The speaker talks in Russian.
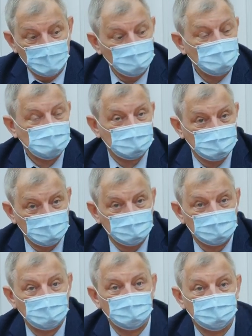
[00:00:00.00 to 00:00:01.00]
меньше на
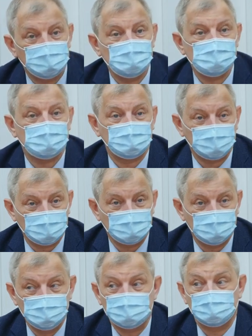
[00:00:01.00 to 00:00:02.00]
там, 50
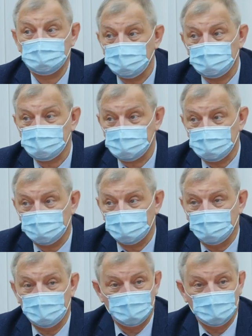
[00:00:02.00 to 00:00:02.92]
квадратных метров чего-то сделано,